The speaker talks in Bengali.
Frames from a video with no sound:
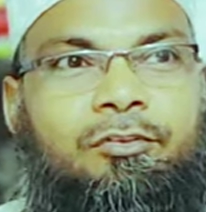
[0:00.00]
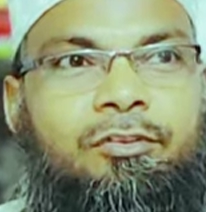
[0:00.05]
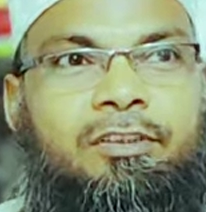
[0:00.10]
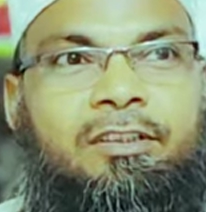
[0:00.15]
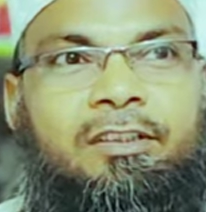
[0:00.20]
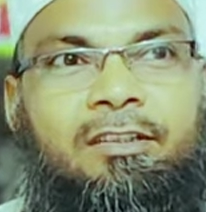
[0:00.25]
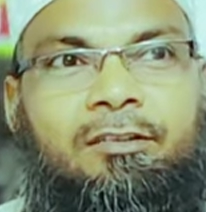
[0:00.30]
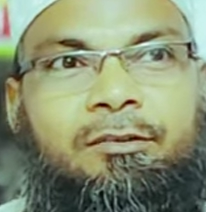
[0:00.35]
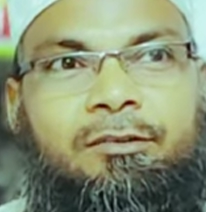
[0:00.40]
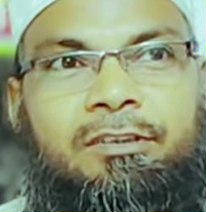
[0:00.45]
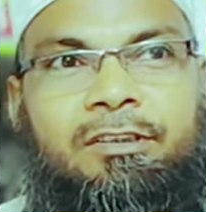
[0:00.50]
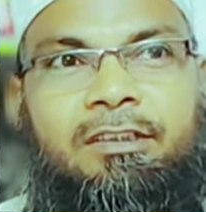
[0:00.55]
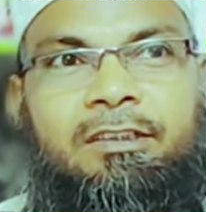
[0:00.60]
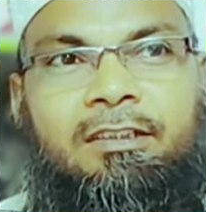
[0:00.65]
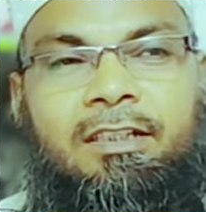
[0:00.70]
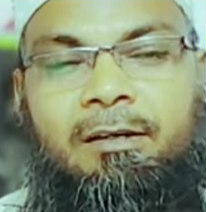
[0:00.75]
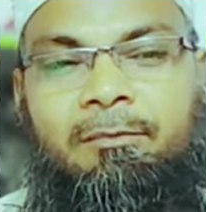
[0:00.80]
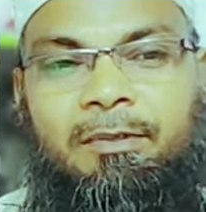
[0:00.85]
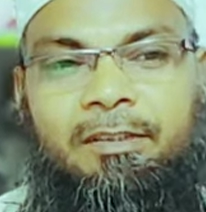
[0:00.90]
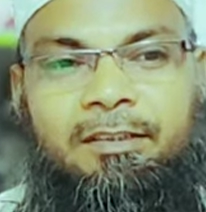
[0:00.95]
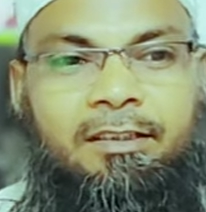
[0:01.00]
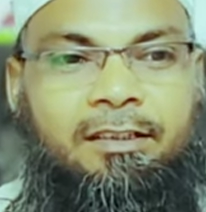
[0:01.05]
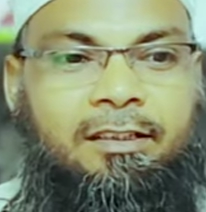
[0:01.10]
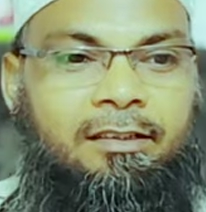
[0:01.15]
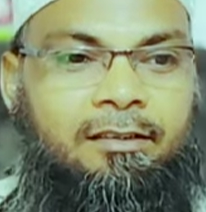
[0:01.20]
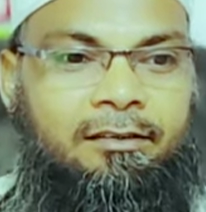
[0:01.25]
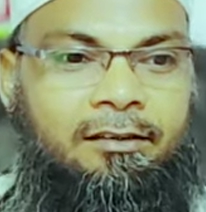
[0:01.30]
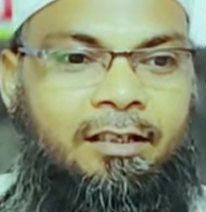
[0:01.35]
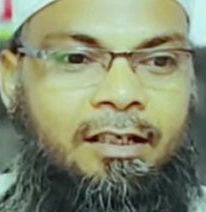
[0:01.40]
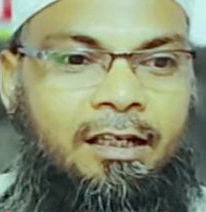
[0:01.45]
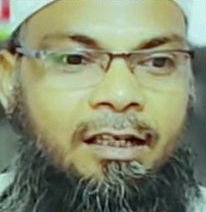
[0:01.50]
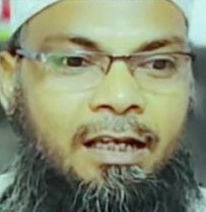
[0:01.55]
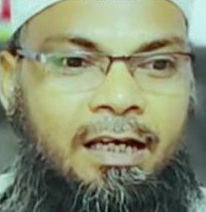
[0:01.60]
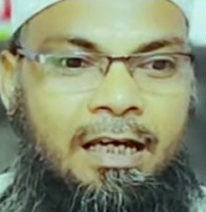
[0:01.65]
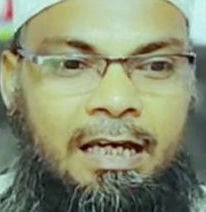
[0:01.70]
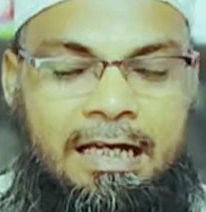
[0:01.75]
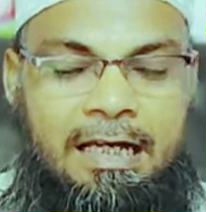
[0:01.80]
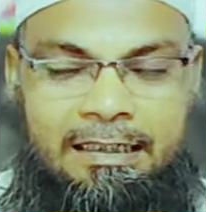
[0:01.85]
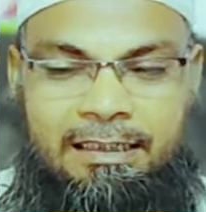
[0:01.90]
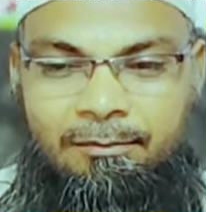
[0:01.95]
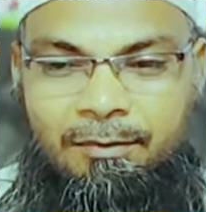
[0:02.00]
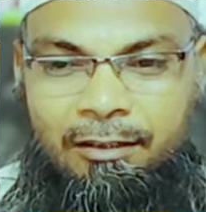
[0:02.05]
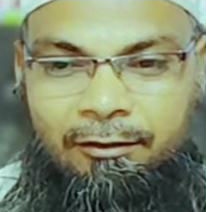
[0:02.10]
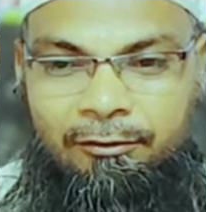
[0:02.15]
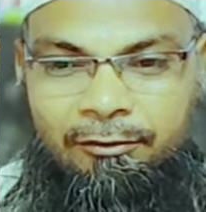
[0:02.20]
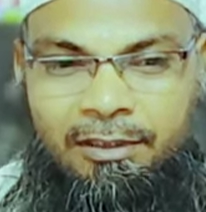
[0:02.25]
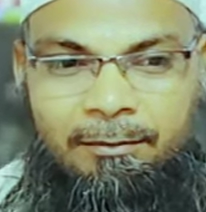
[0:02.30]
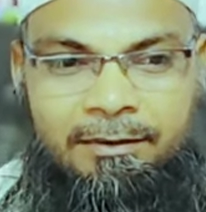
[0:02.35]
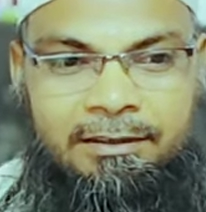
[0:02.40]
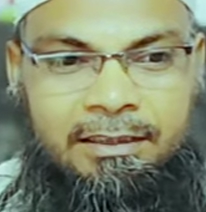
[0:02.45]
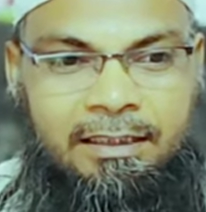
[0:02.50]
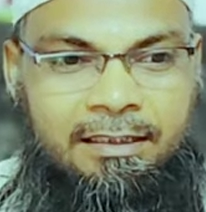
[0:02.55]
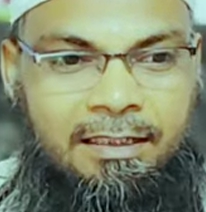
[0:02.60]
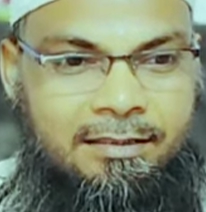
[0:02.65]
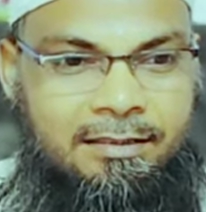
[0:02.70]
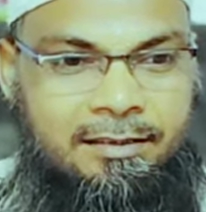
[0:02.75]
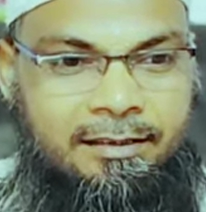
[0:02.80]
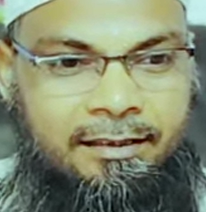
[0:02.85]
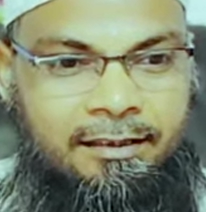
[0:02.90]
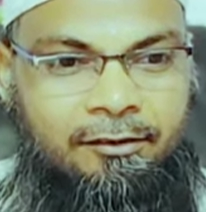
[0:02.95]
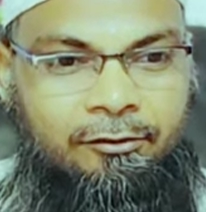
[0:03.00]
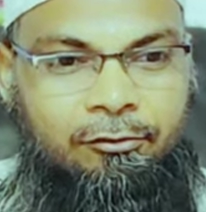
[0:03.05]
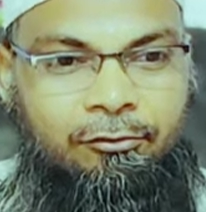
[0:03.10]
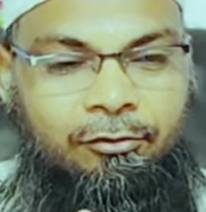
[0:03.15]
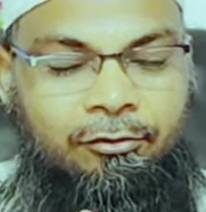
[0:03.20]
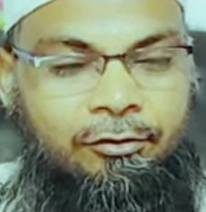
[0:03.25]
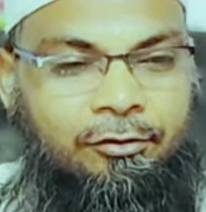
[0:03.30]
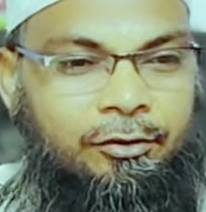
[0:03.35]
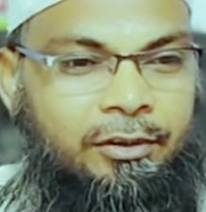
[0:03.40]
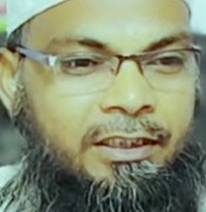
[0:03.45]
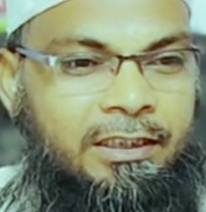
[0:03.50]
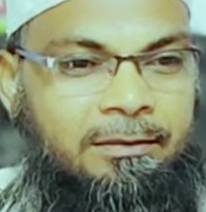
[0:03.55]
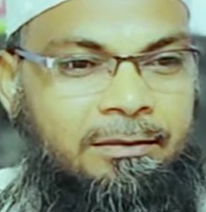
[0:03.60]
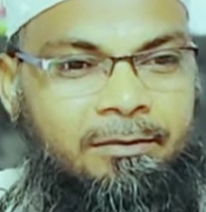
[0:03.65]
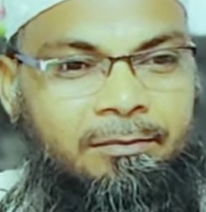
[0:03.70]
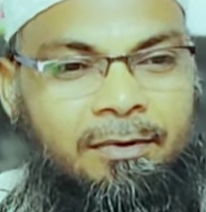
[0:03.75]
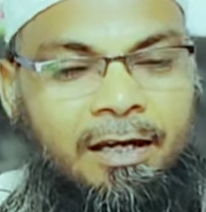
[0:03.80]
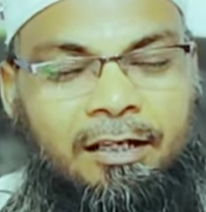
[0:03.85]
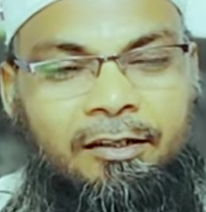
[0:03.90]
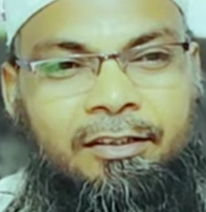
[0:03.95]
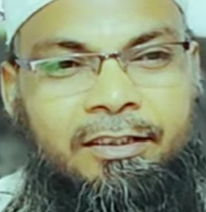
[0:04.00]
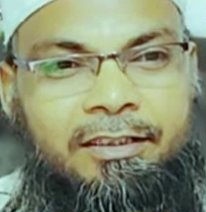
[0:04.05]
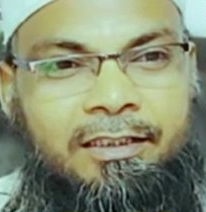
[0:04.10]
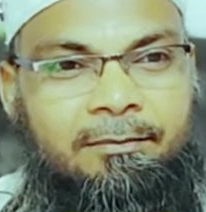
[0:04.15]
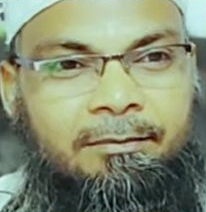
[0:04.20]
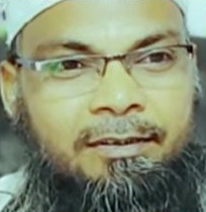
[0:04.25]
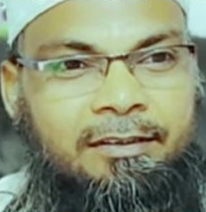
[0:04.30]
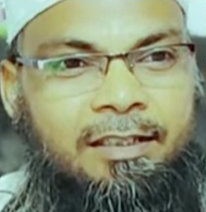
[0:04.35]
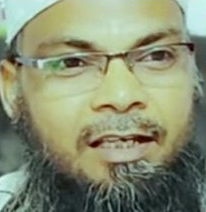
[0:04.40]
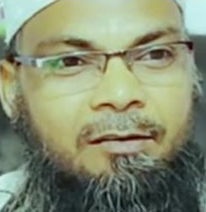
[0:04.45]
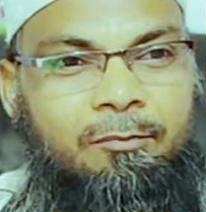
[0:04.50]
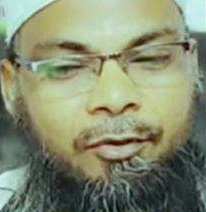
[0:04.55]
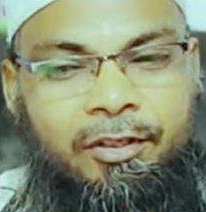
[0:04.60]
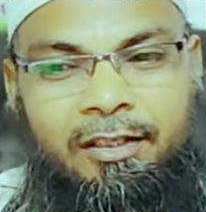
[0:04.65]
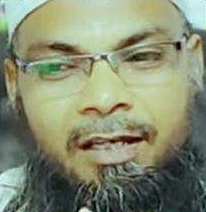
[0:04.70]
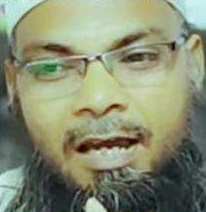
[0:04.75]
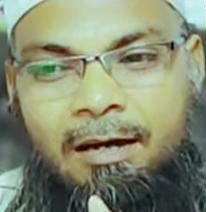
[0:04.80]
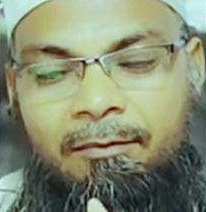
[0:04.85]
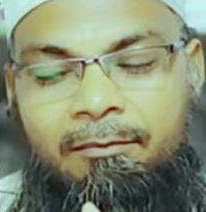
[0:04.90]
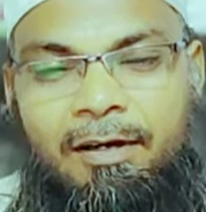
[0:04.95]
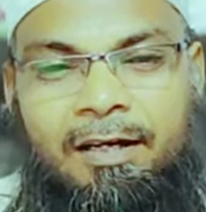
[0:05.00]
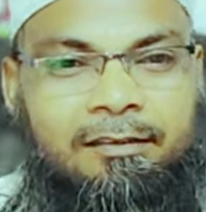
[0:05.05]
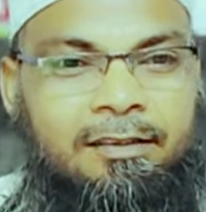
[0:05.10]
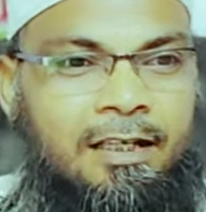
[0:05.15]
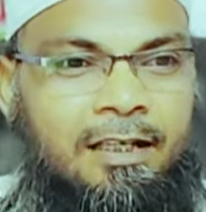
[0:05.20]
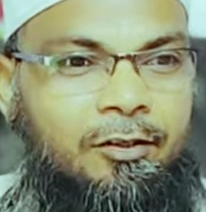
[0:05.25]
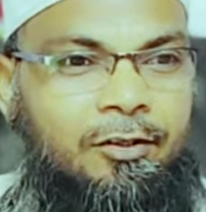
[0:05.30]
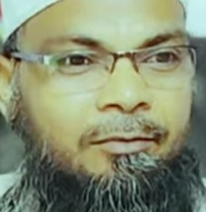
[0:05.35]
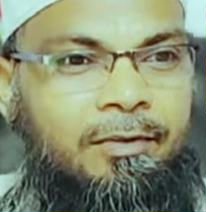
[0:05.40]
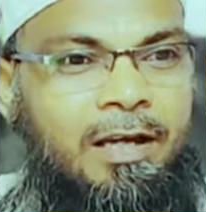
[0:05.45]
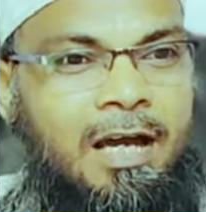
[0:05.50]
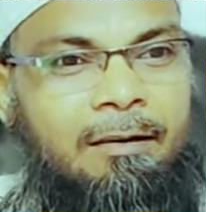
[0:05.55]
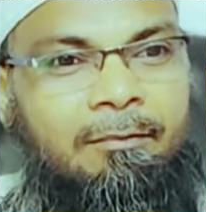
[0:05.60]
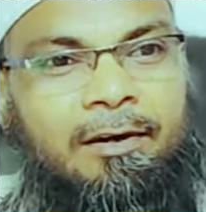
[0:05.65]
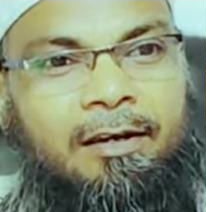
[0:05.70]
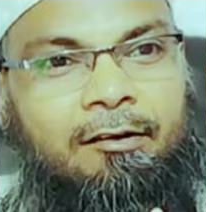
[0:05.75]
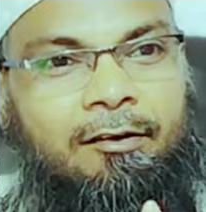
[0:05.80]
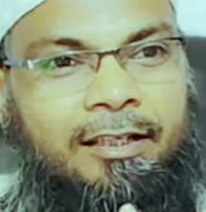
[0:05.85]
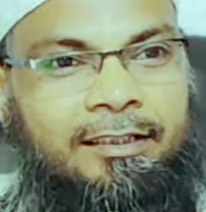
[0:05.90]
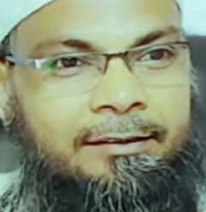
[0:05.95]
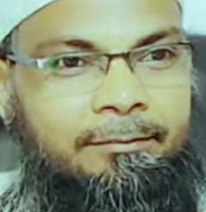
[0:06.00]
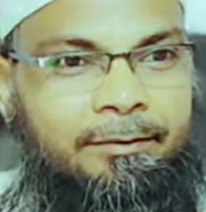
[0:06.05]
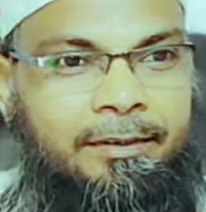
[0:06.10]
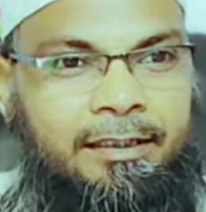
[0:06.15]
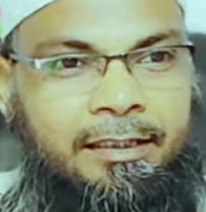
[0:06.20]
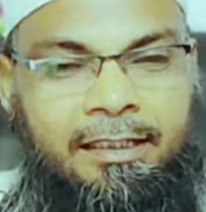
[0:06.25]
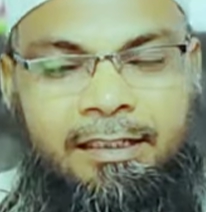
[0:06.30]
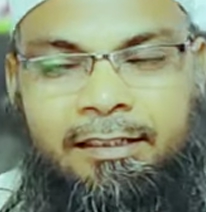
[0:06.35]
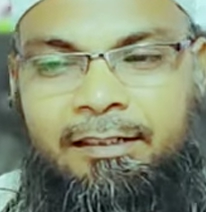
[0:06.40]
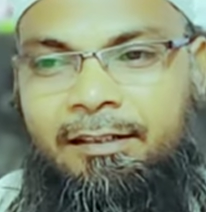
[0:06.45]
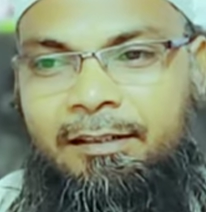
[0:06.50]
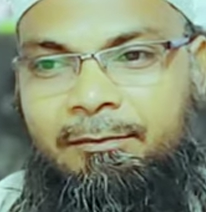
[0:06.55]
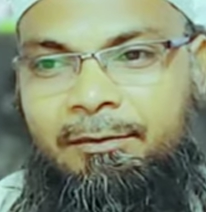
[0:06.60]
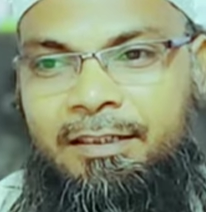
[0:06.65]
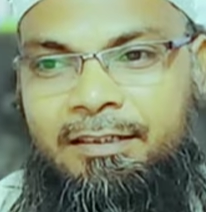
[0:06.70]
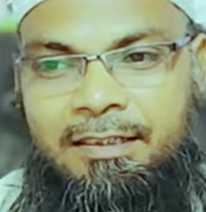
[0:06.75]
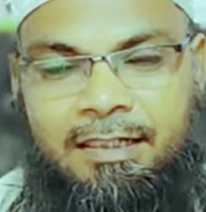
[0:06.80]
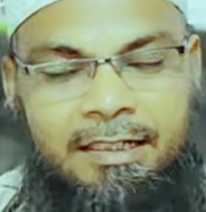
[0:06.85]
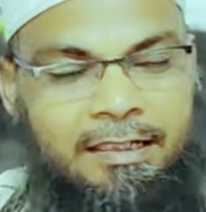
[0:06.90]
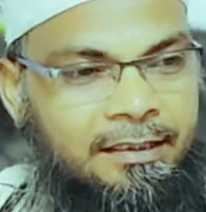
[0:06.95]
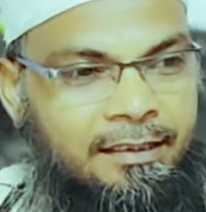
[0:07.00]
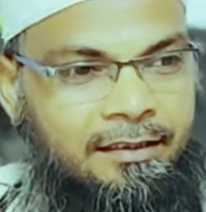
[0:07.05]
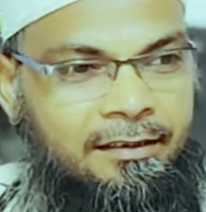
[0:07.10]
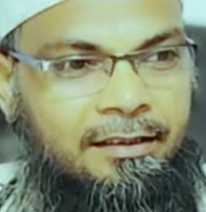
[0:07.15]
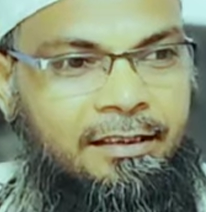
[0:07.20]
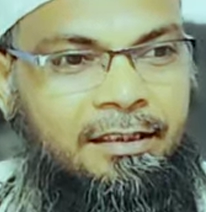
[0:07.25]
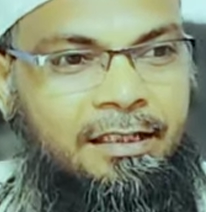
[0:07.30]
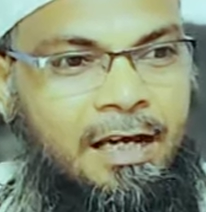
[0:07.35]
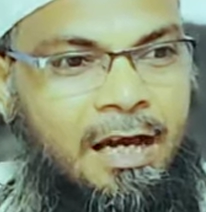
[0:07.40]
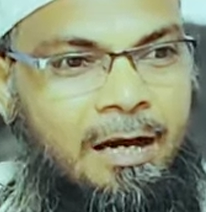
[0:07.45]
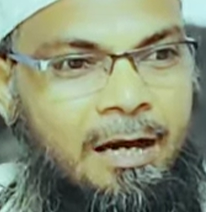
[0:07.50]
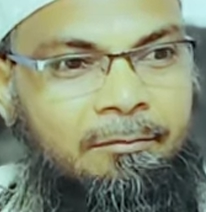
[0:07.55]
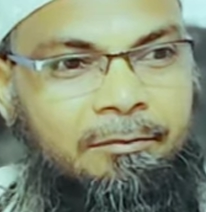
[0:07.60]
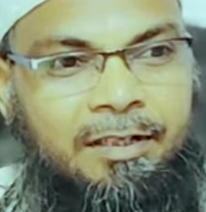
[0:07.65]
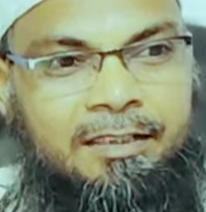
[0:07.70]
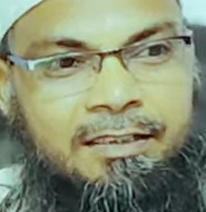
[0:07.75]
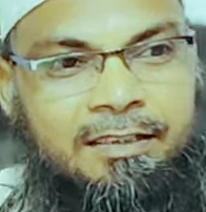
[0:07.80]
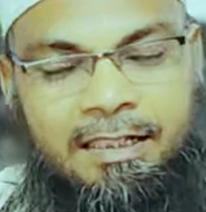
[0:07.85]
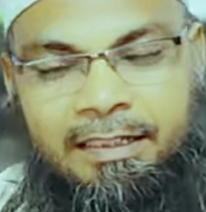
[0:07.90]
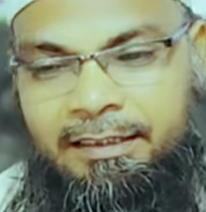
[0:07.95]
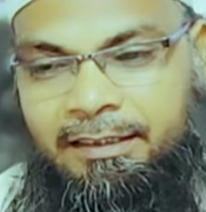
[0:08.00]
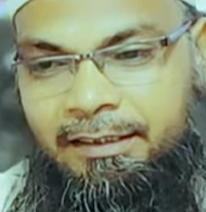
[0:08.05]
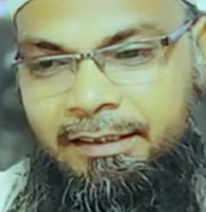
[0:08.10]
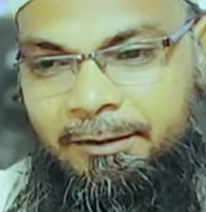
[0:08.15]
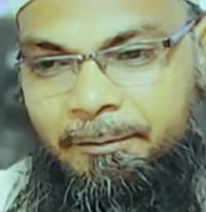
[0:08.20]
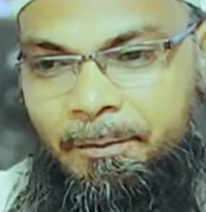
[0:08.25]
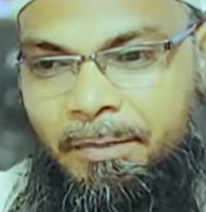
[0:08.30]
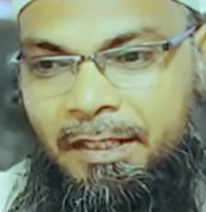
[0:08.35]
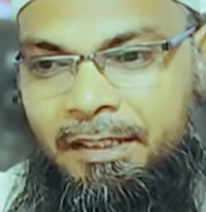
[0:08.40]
বিষয় যেটা হচ্ছে যে আমাদের একটা মানুষ আমাদের কাছ থেকে সুস্থ হয়ে যাবে ভালো হয়ে যাবে তারপরে আবার তার হবে আবারও আসবে এটা আমরা চাই না আমরা চাই কি